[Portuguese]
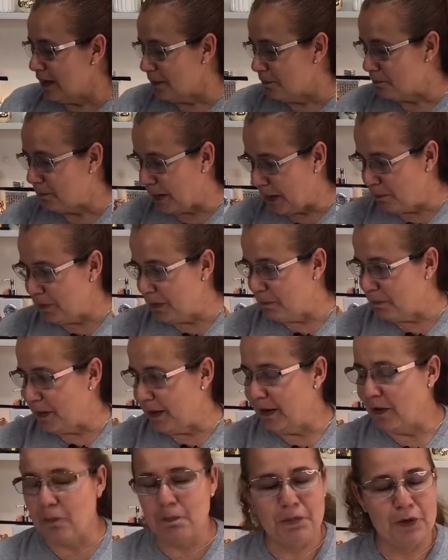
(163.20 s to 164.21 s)
Para
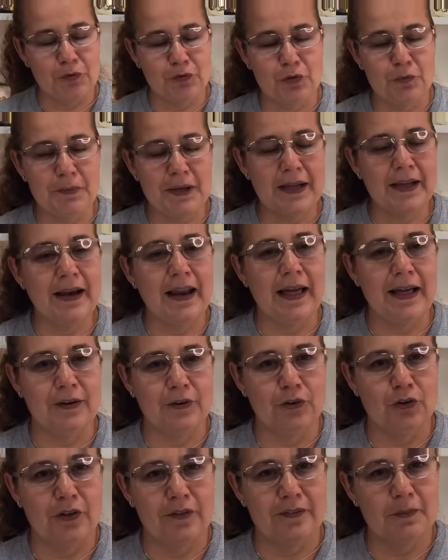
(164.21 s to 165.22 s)
preparar o perfume, é claro,
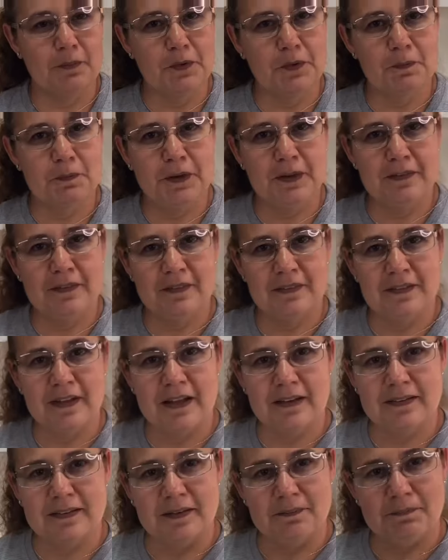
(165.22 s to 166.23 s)
nós vamos
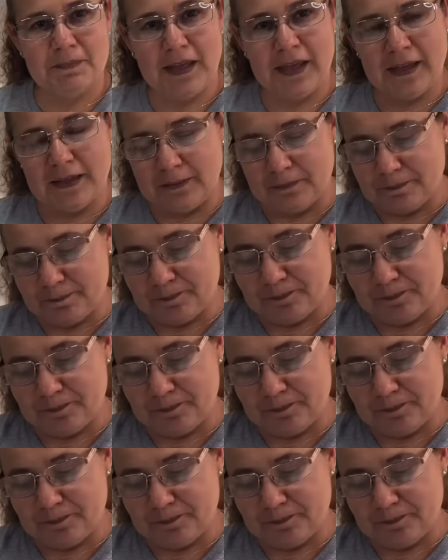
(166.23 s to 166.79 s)
precisar também